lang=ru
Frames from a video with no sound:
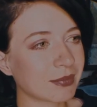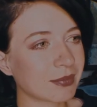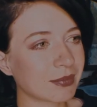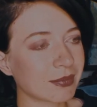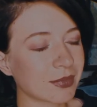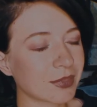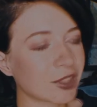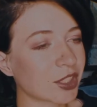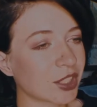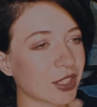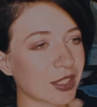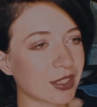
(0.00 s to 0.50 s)

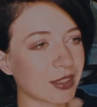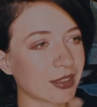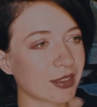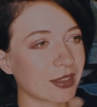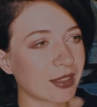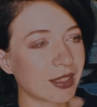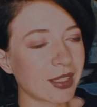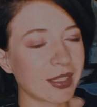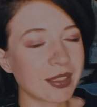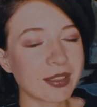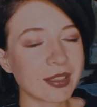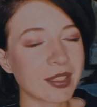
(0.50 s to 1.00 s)
жесть.
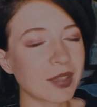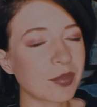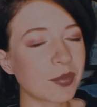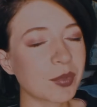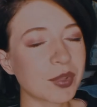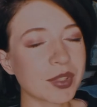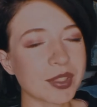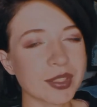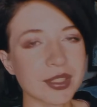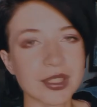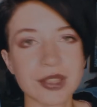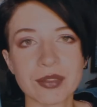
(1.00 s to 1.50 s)
Я
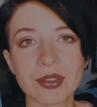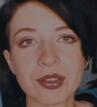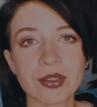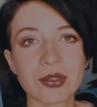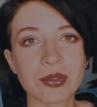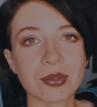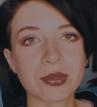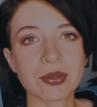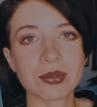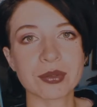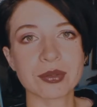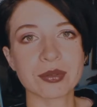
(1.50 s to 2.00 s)
никому не
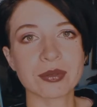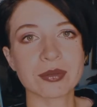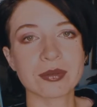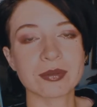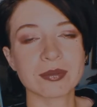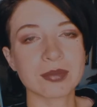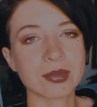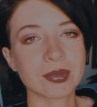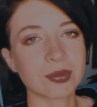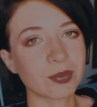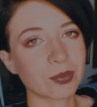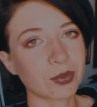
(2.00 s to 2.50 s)
советую
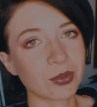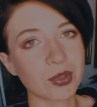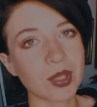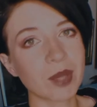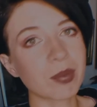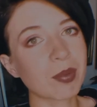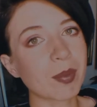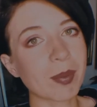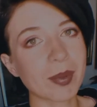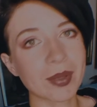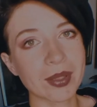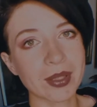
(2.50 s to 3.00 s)
туда
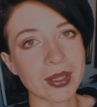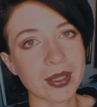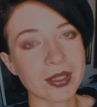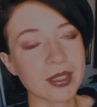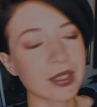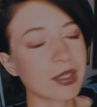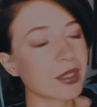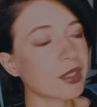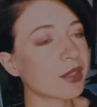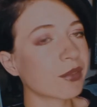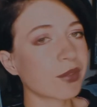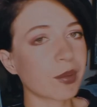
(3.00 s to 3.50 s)
попадать.
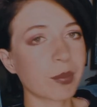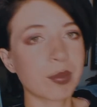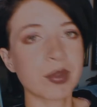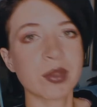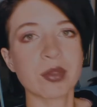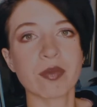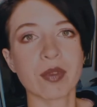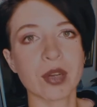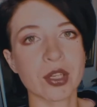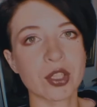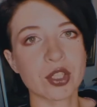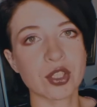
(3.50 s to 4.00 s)
И не в
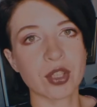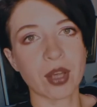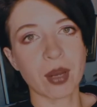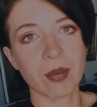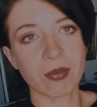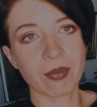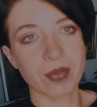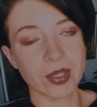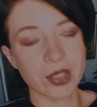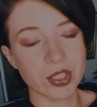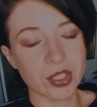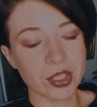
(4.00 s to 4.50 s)
обиду
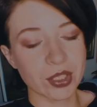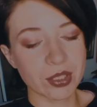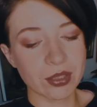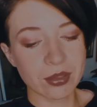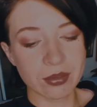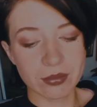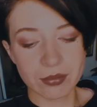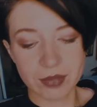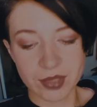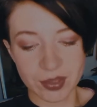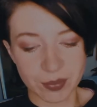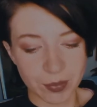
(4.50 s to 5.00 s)
врачам.
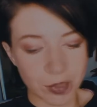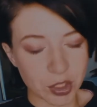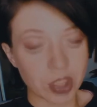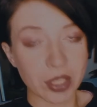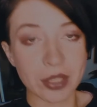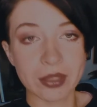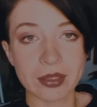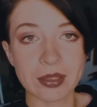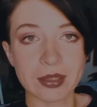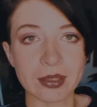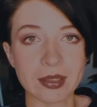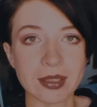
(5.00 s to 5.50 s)
Врачи
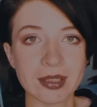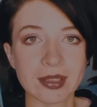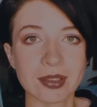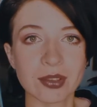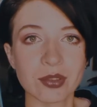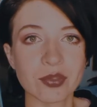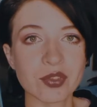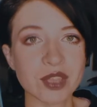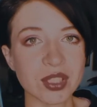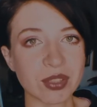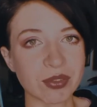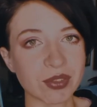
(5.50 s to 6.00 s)
замечательные,
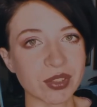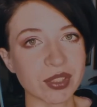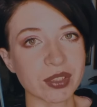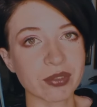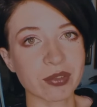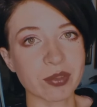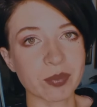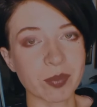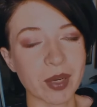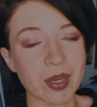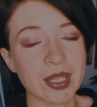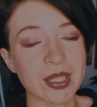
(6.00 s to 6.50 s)
но вся вот эта
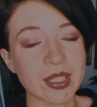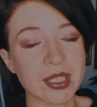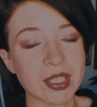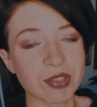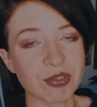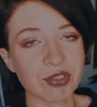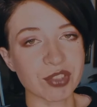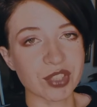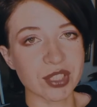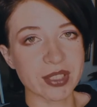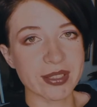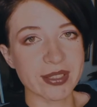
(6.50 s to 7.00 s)
вот
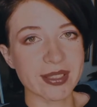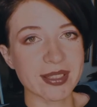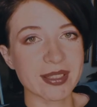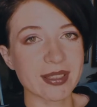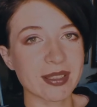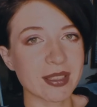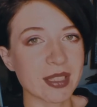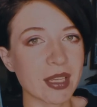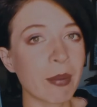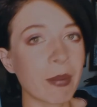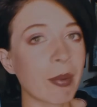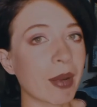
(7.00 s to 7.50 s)
прогнившая
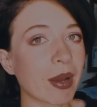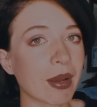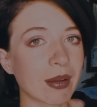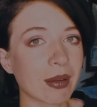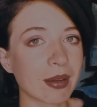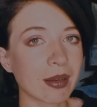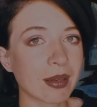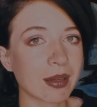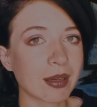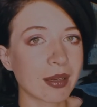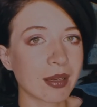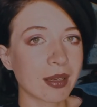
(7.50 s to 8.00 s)
система,
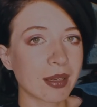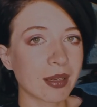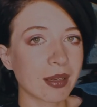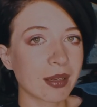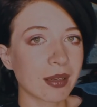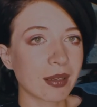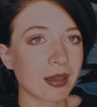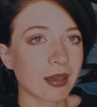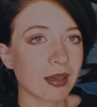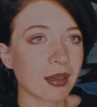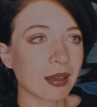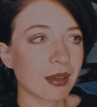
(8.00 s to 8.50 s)

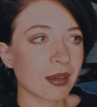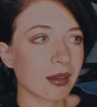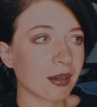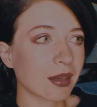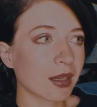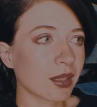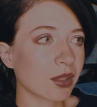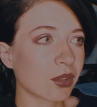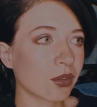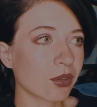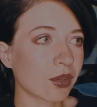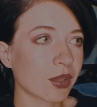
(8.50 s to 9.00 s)
а,
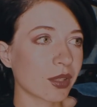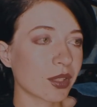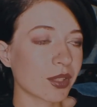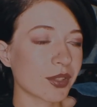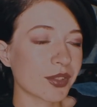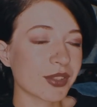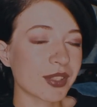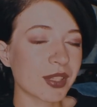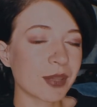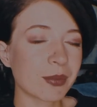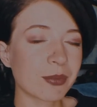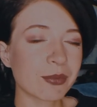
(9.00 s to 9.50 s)
которая
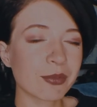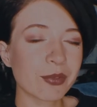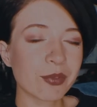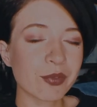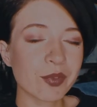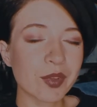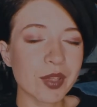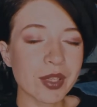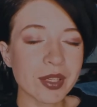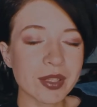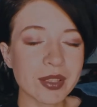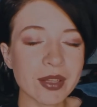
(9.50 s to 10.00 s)
даже самого
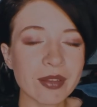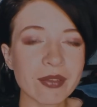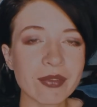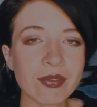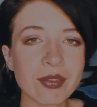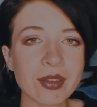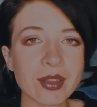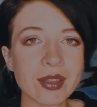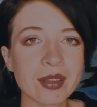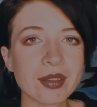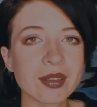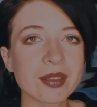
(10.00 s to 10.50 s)

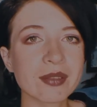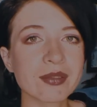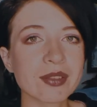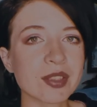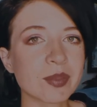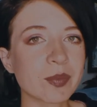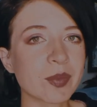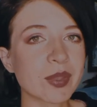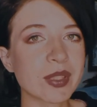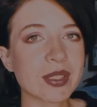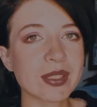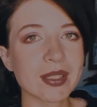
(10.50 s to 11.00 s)
вдохновенного
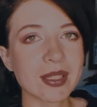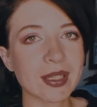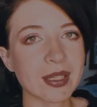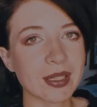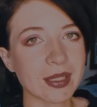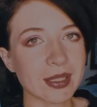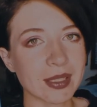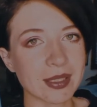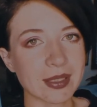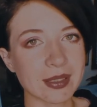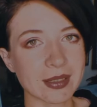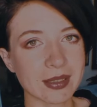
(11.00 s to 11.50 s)

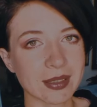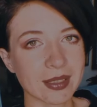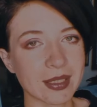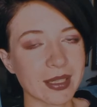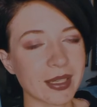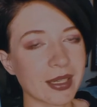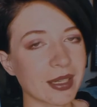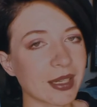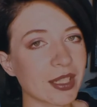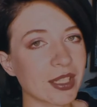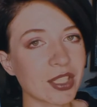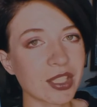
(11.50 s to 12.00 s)
специалиста,
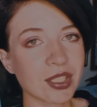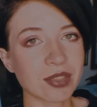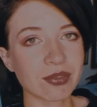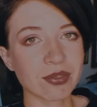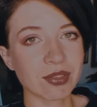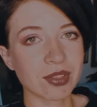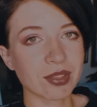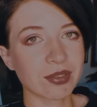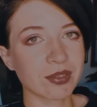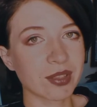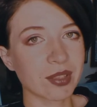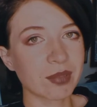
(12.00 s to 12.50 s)

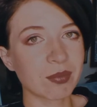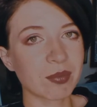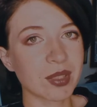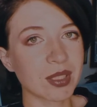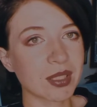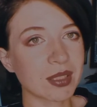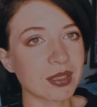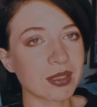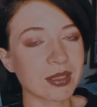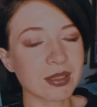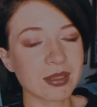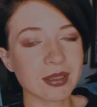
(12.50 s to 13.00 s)
горящего своим
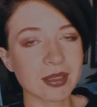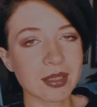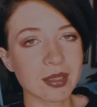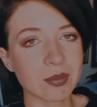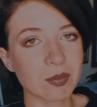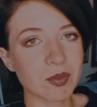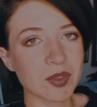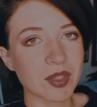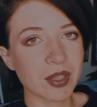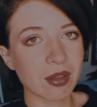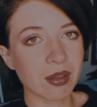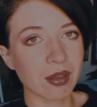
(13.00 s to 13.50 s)

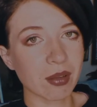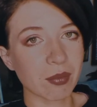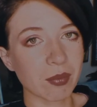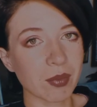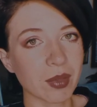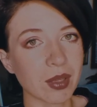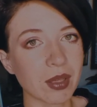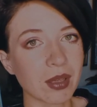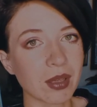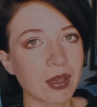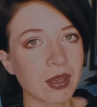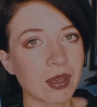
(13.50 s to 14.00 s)
медицинским делом,
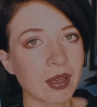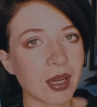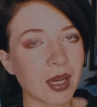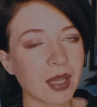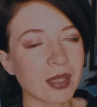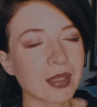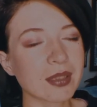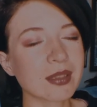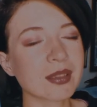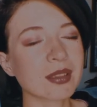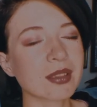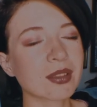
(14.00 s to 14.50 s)

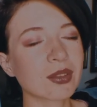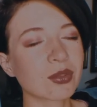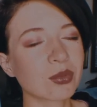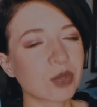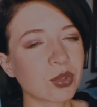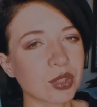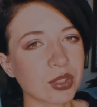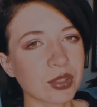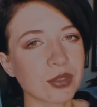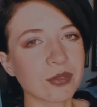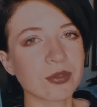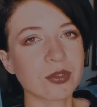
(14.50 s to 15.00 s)
она
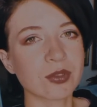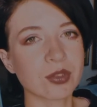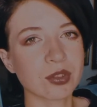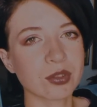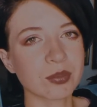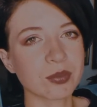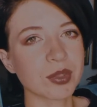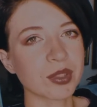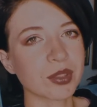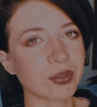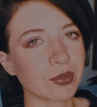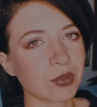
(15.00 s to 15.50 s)
задушит в
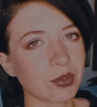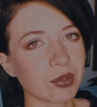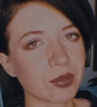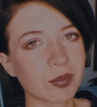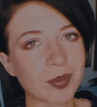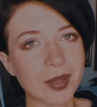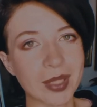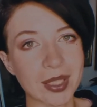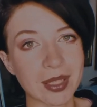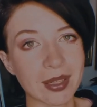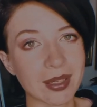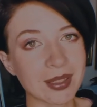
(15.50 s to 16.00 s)
нем его
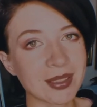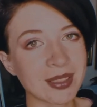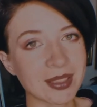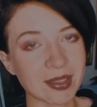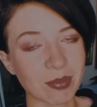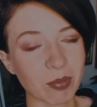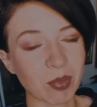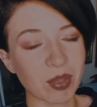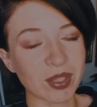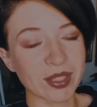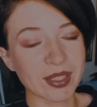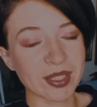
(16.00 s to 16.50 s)

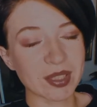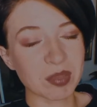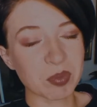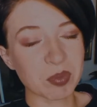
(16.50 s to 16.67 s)
прекрасные благие